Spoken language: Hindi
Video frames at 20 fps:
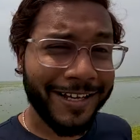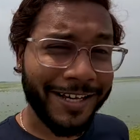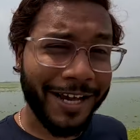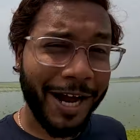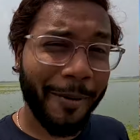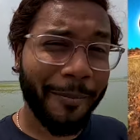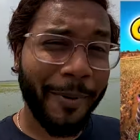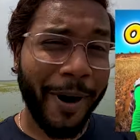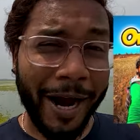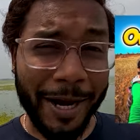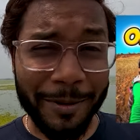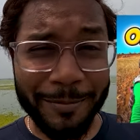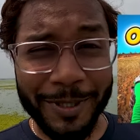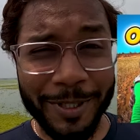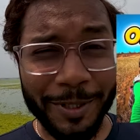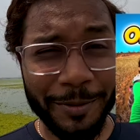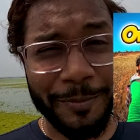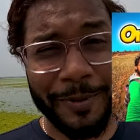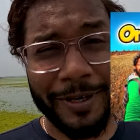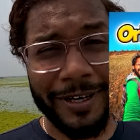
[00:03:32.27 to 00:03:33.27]
यहाँ पर आई
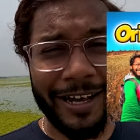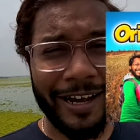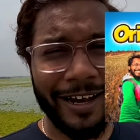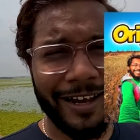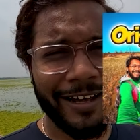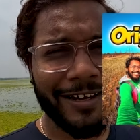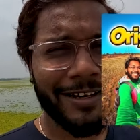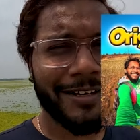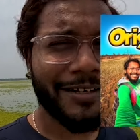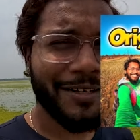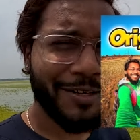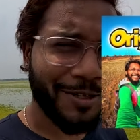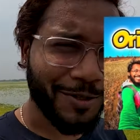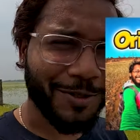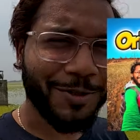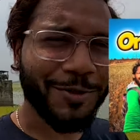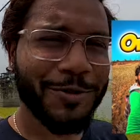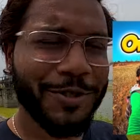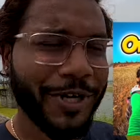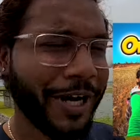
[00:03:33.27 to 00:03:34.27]
बंट में लिंक है
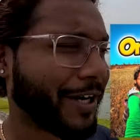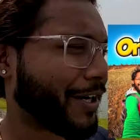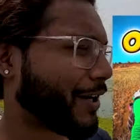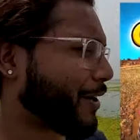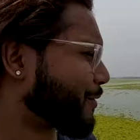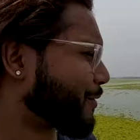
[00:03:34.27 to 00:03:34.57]
डू चेक इट